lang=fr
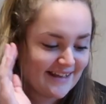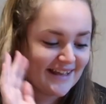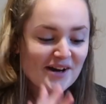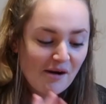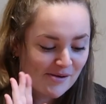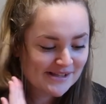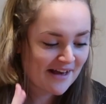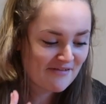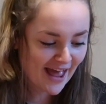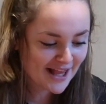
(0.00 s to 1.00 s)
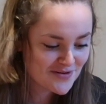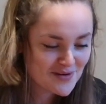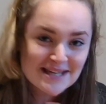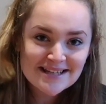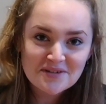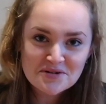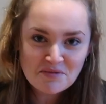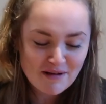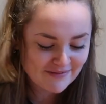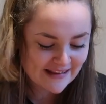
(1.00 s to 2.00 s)
il commence à faire nuit, j'ai
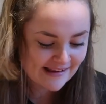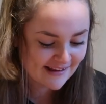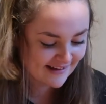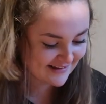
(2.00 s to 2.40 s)
toujours pas fini.